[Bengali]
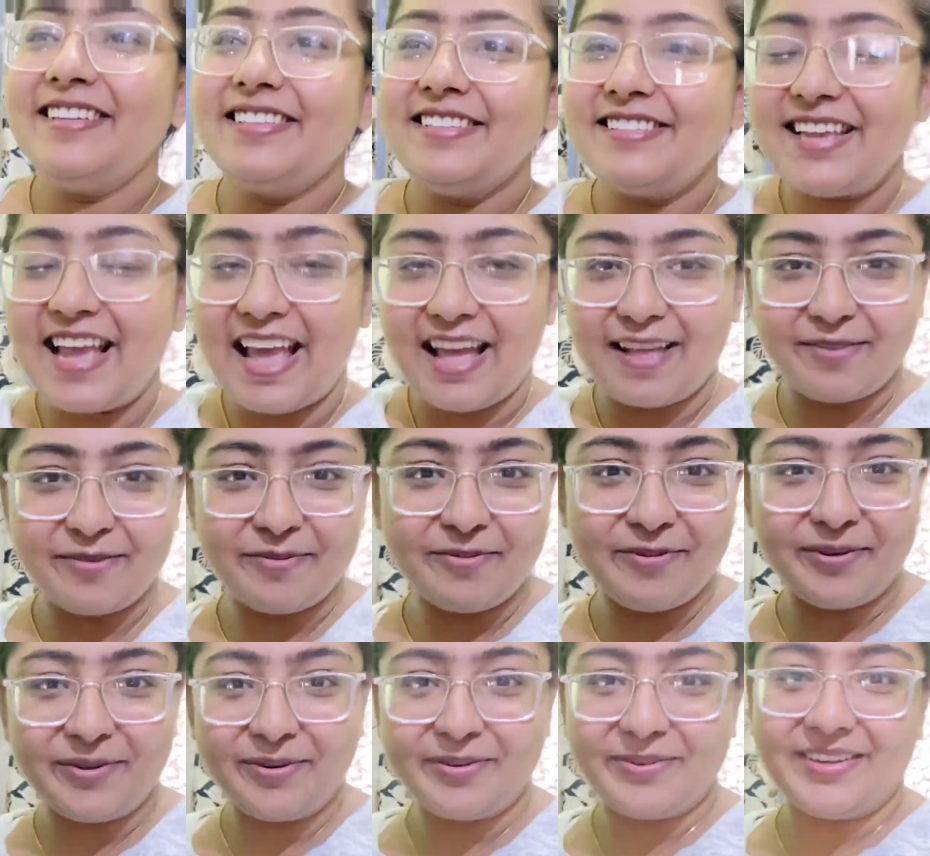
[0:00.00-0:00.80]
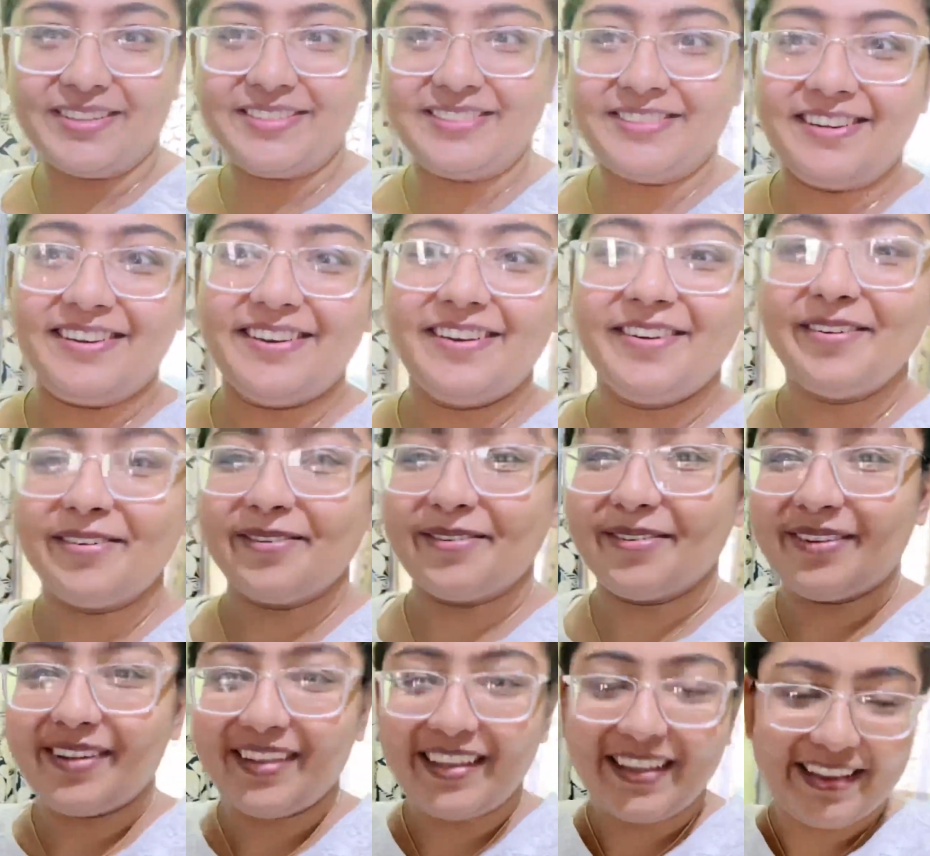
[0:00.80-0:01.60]
যে এত বড়টা ছিল
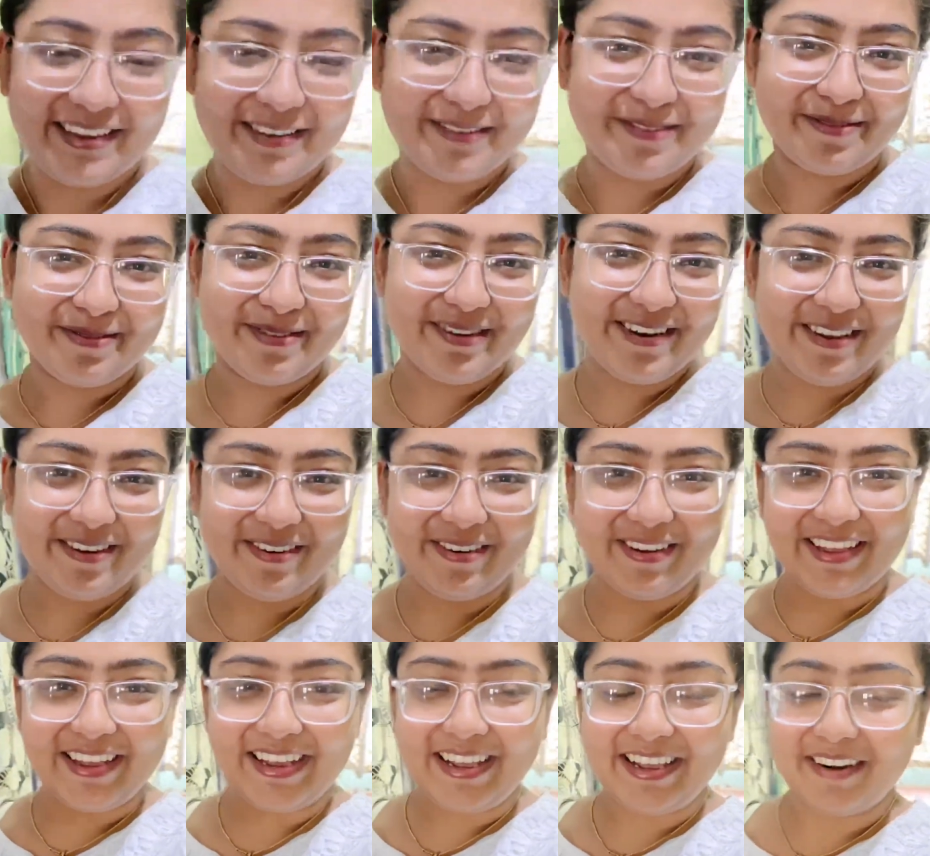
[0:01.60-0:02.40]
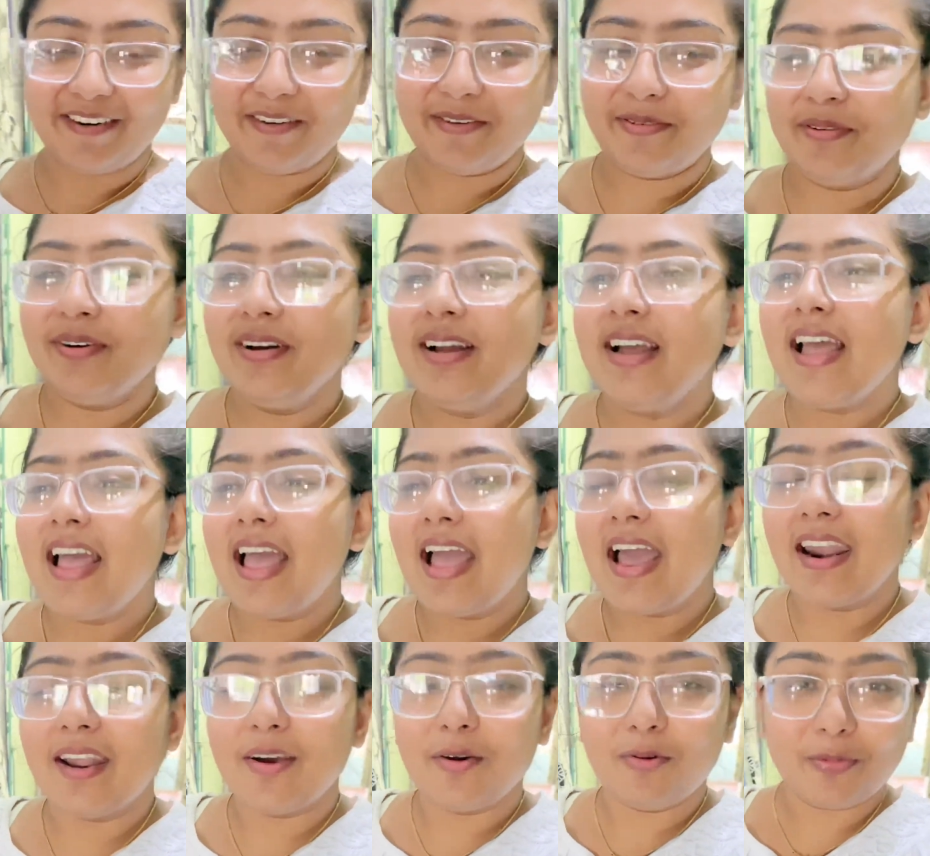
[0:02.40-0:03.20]
এইটুকুনি হয়ে গেল
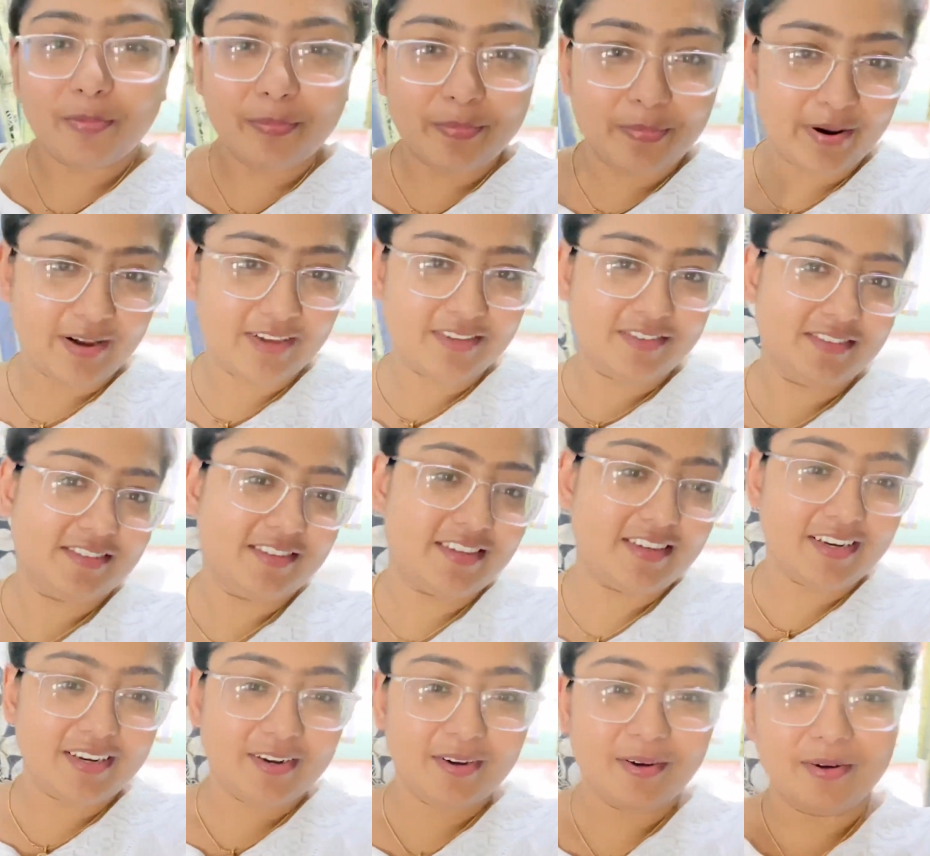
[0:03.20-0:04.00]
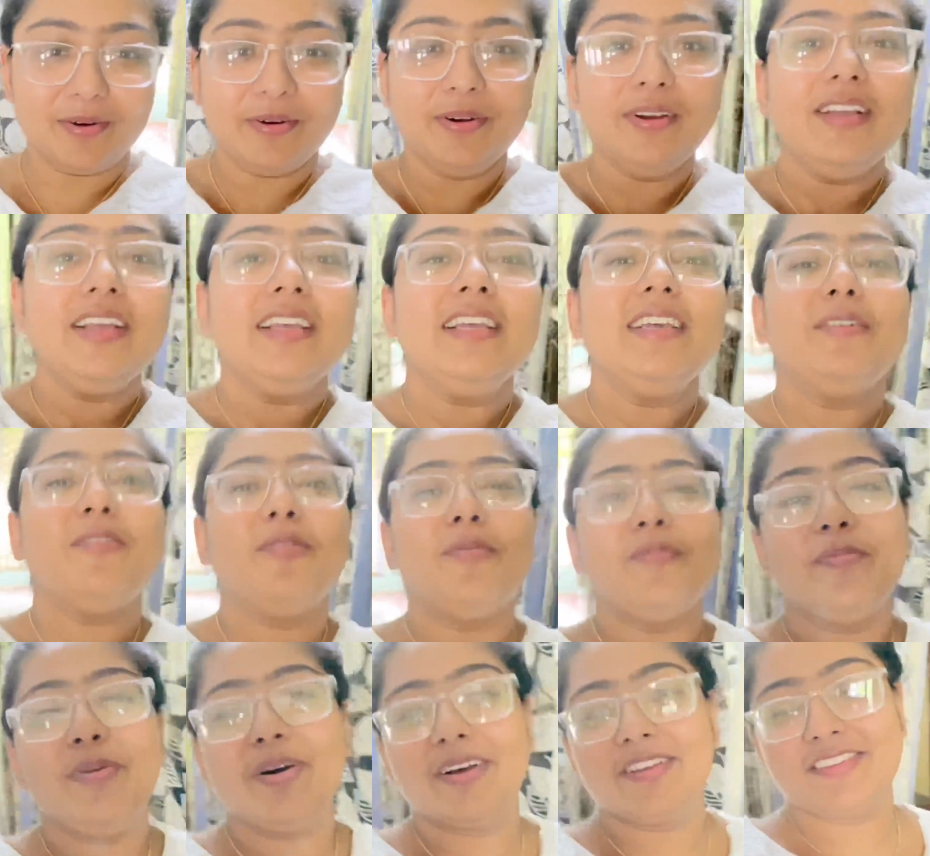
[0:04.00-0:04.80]
একটা অভ্যাস ছিল
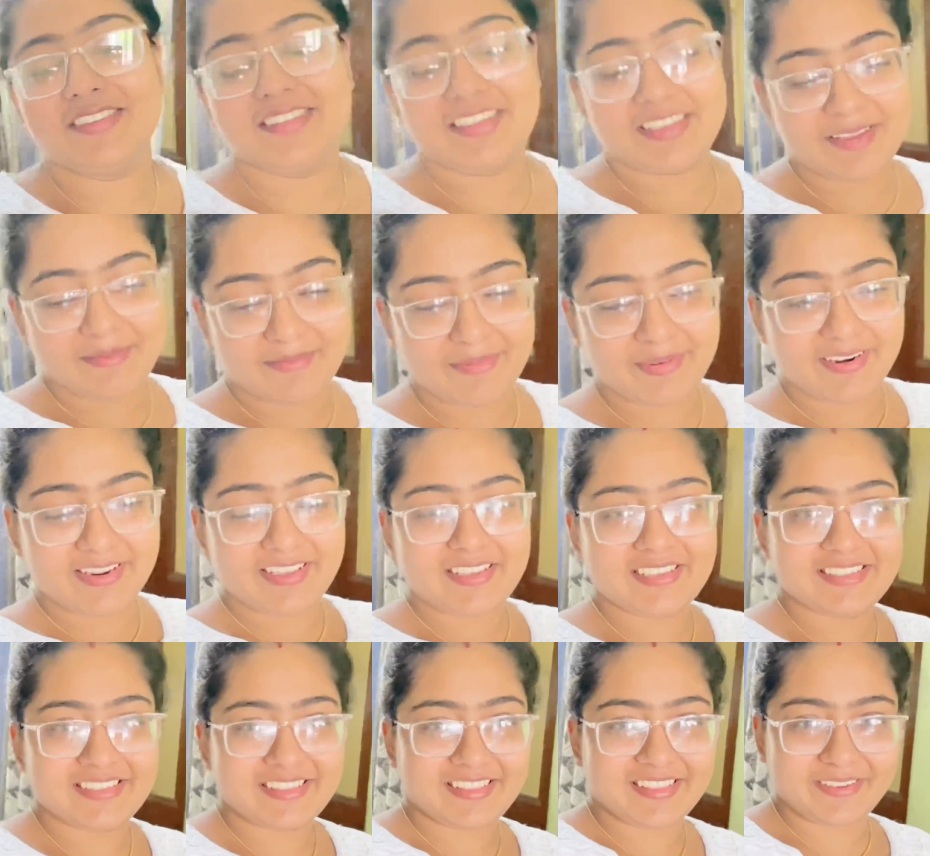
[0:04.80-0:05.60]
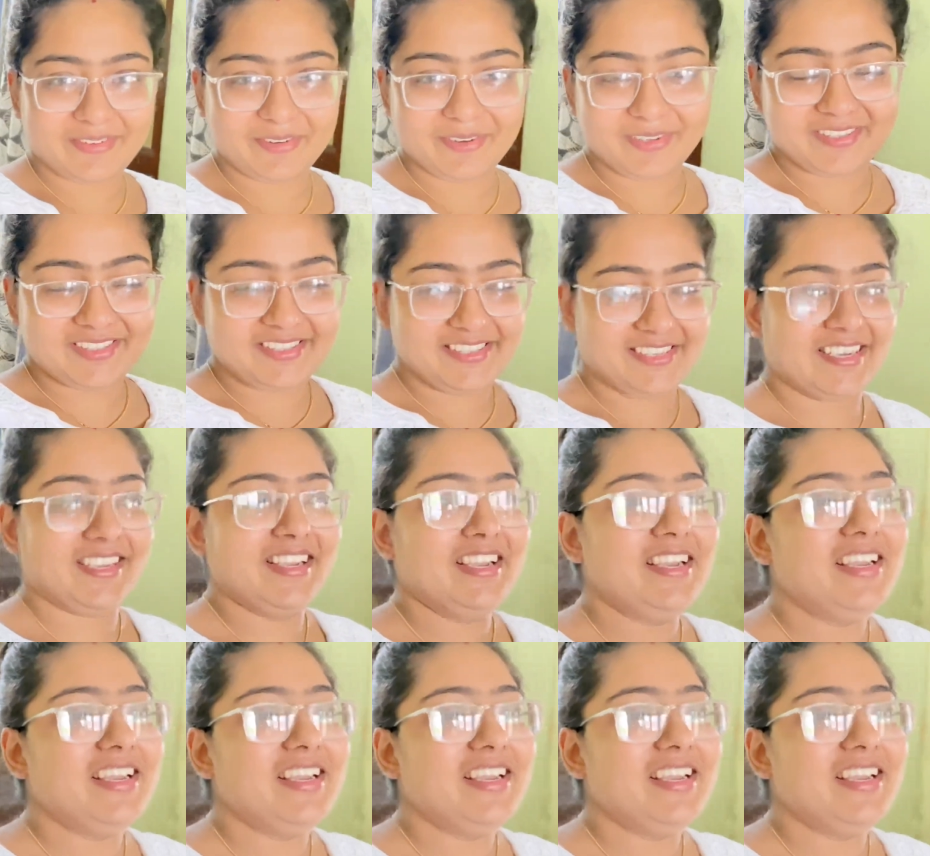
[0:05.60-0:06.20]
অভ্যাস থেকে বেরিয়ে যেতে হচ্ছে